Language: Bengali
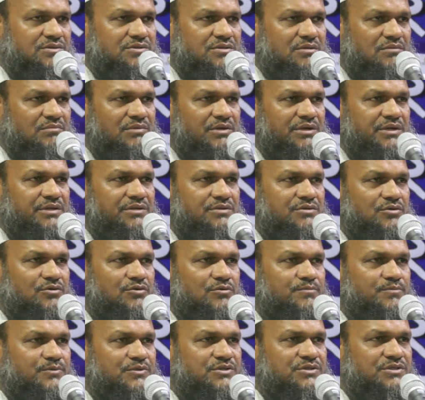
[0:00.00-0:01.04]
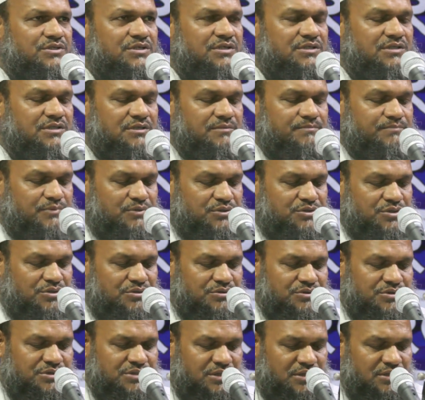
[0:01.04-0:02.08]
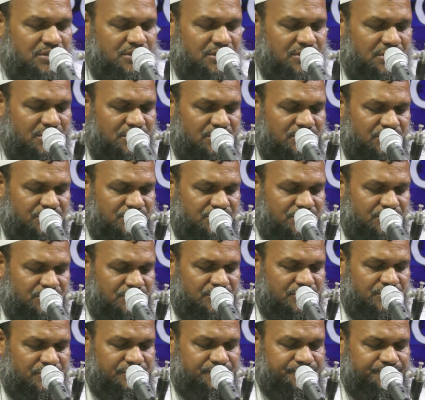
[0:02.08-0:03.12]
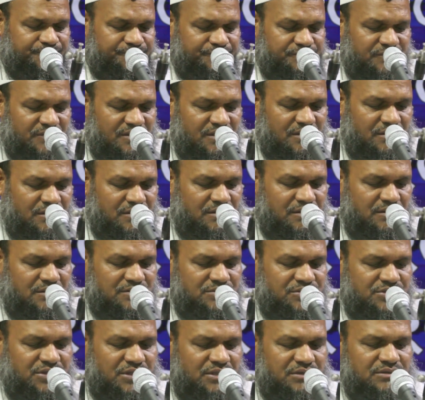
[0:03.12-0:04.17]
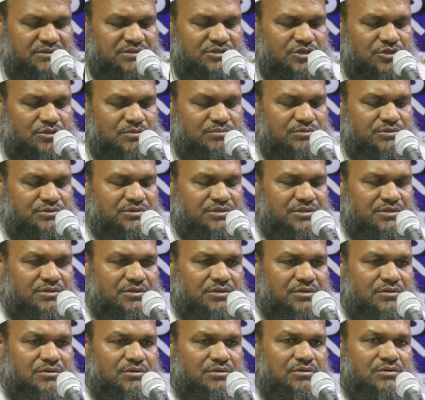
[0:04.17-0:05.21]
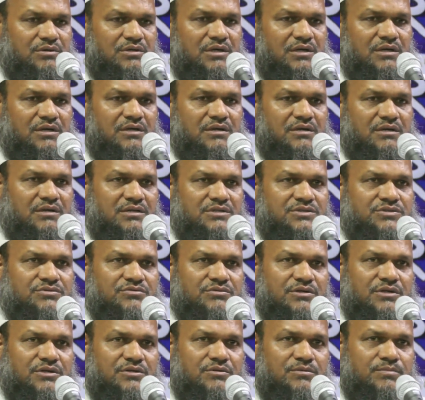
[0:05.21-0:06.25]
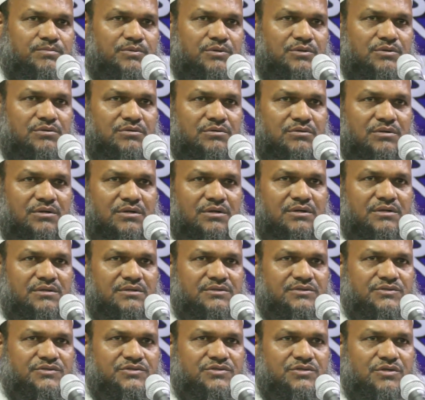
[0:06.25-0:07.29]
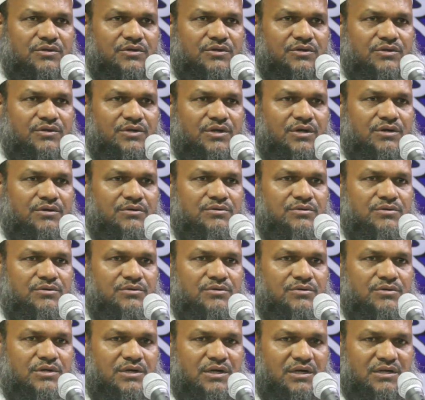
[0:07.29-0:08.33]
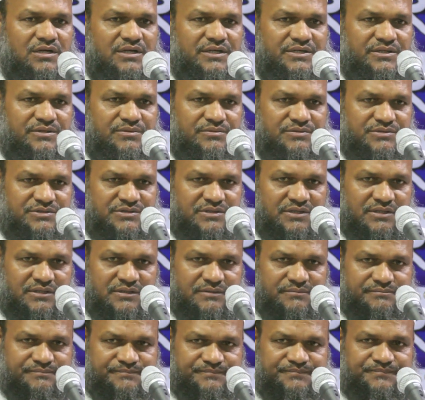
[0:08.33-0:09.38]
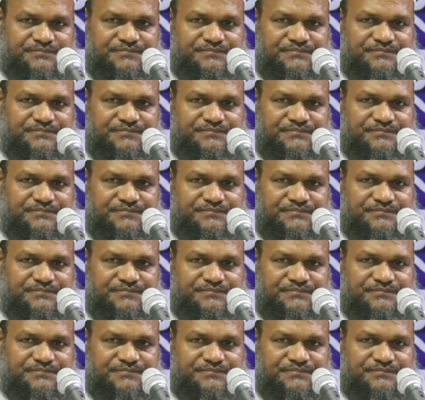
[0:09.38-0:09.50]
সম্মানিত উপস্থিতি প্রশংসা আল্লাহর জন্য শান্তি অবতীর্ণ হোক আল্লাহ রাসুলের উপর সাল্লাহ আলহি ওসাল্লাম